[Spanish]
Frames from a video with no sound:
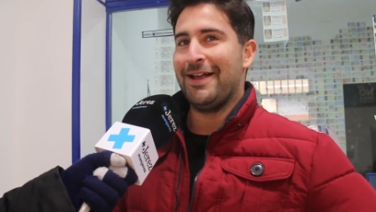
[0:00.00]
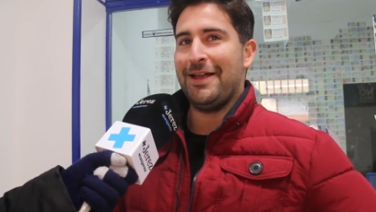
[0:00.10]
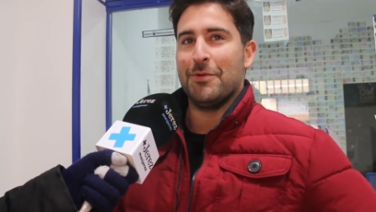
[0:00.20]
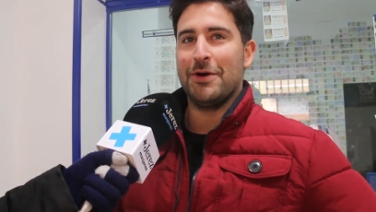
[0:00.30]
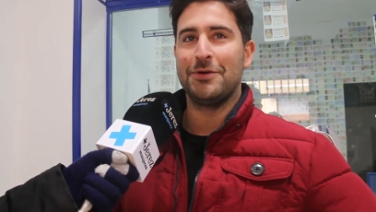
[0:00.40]

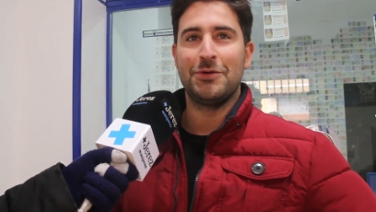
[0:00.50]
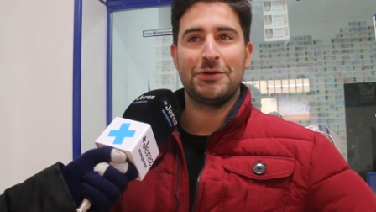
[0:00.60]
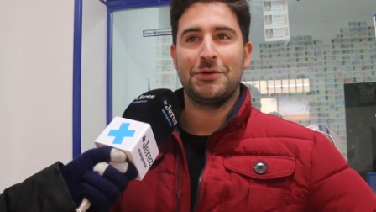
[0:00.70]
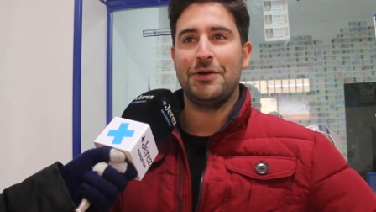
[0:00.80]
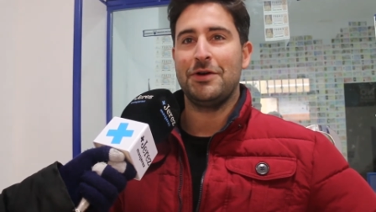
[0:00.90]
y bueno,
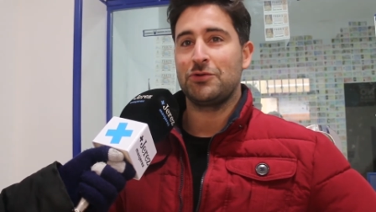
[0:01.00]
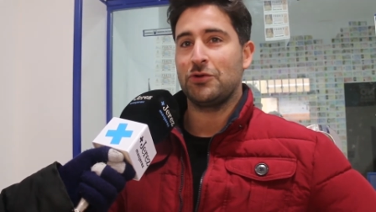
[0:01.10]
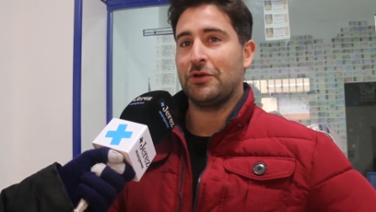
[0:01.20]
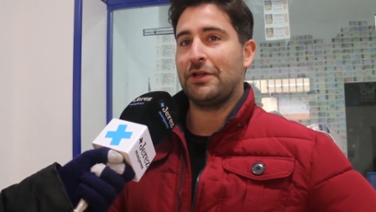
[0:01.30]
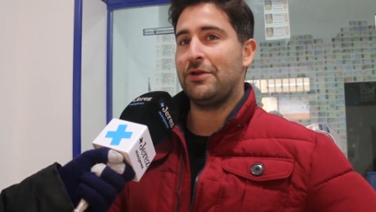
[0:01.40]
nuestro,
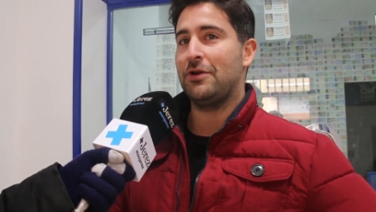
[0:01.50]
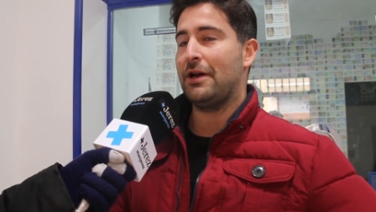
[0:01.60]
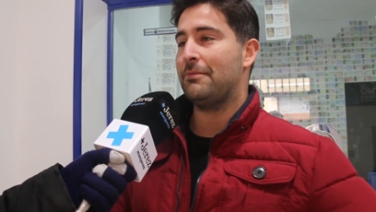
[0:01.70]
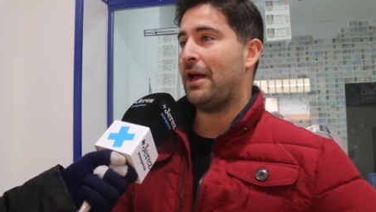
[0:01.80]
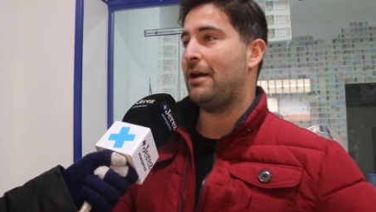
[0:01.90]
nosotros este año
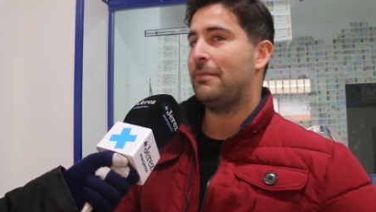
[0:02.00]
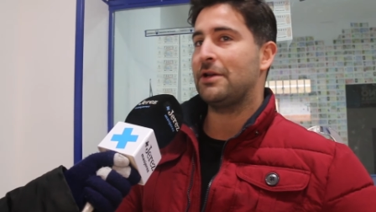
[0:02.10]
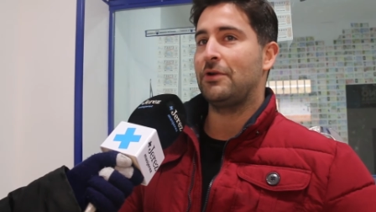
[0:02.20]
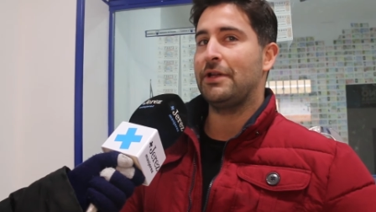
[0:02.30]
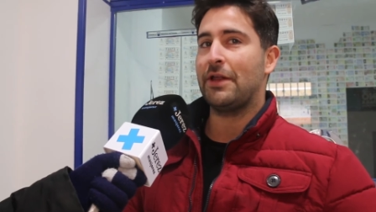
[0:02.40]
el, más
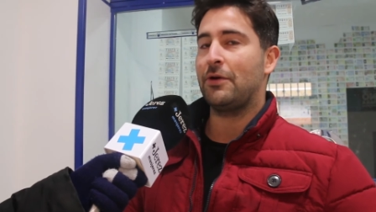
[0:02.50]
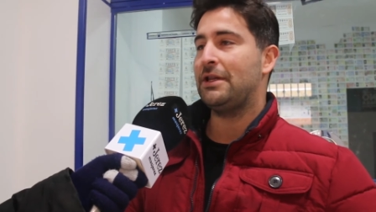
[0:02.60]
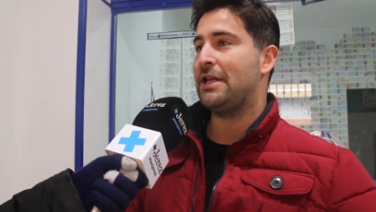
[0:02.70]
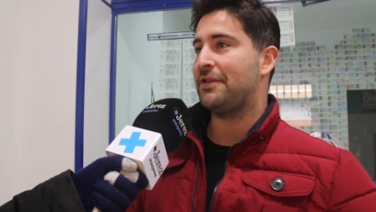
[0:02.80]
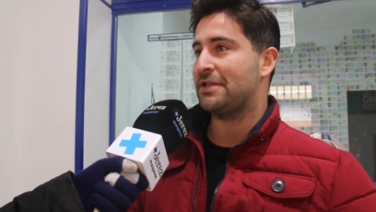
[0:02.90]
solicitado es
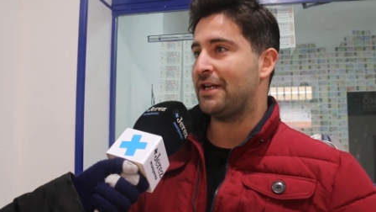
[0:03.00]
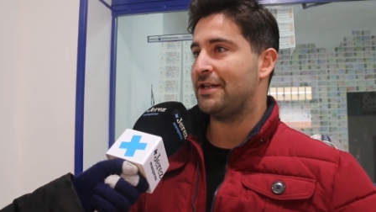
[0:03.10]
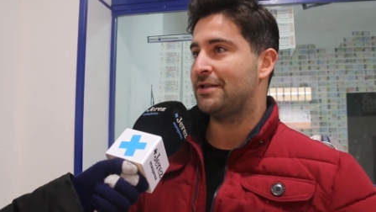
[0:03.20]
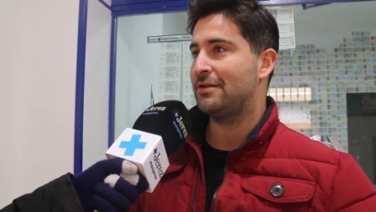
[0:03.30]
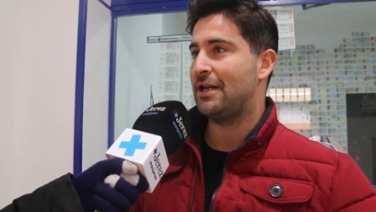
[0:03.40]
el 16,
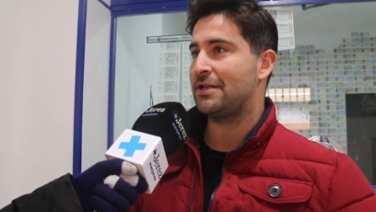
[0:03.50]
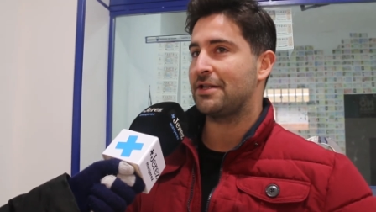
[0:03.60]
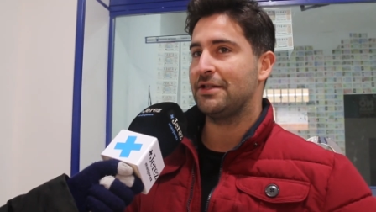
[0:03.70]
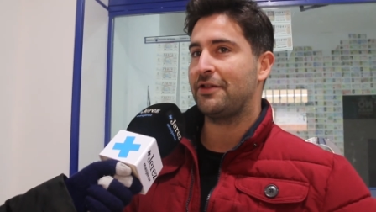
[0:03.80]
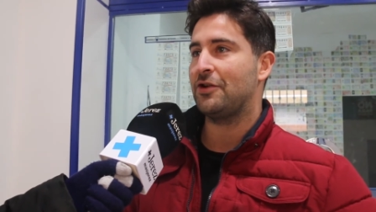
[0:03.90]
el
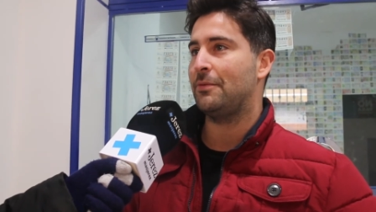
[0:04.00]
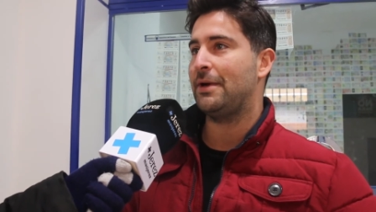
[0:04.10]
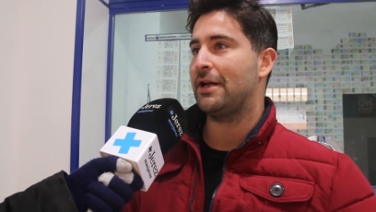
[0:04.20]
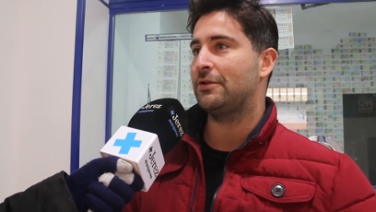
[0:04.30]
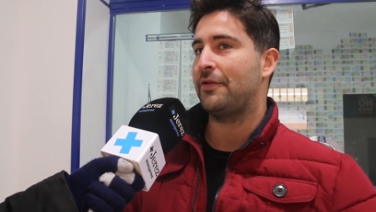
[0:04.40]

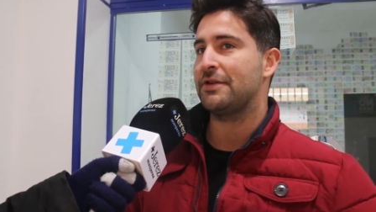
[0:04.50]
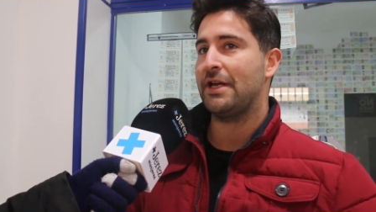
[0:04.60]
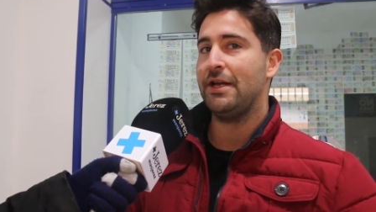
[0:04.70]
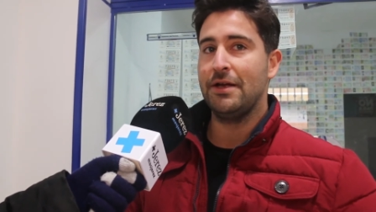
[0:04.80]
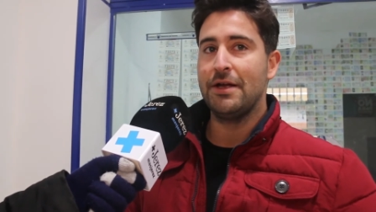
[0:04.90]

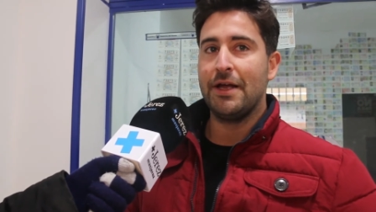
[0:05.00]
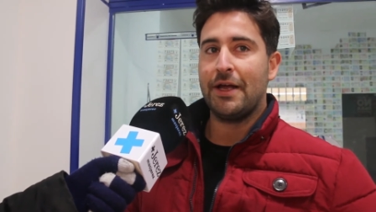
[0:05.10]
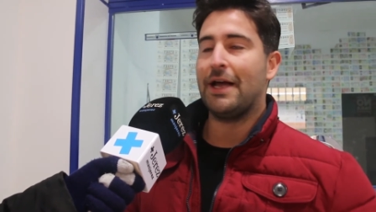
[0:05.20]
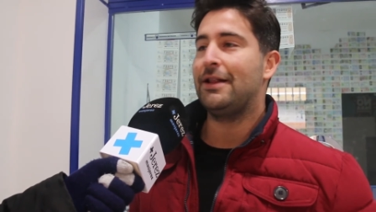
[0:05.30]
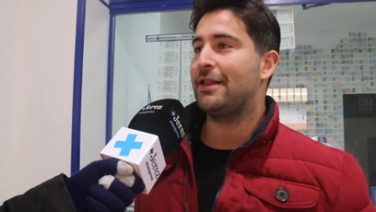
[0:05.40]
65.516,
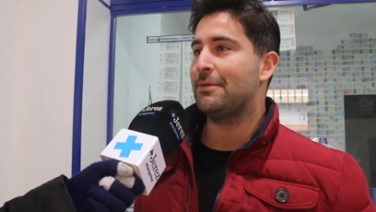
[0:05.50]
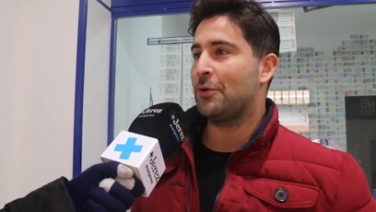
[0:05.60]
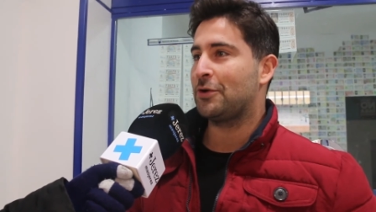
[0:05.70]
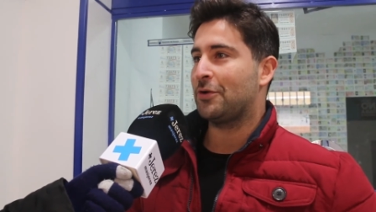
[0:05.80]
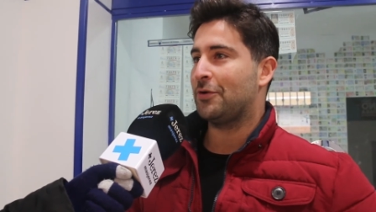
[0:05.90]
que es el décimo
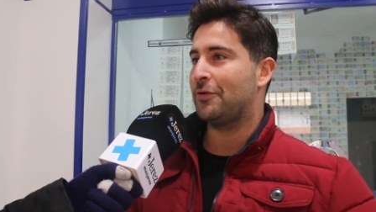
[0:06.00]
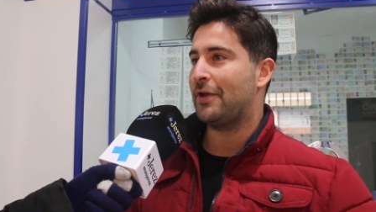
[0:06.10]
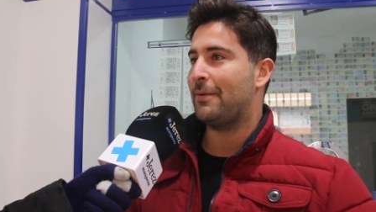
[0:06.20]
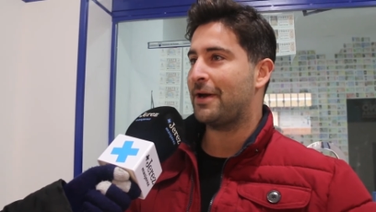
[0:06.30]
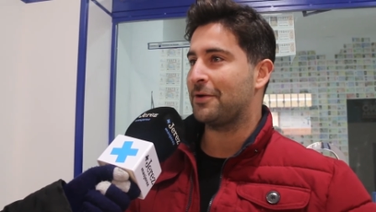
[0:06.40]
nuestro
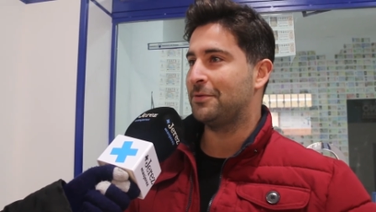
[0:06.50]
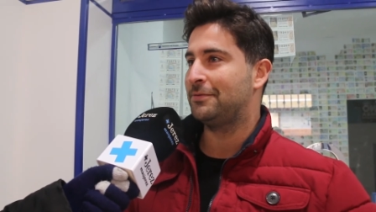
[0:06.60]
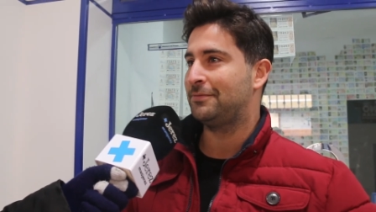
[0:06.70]
del barrio.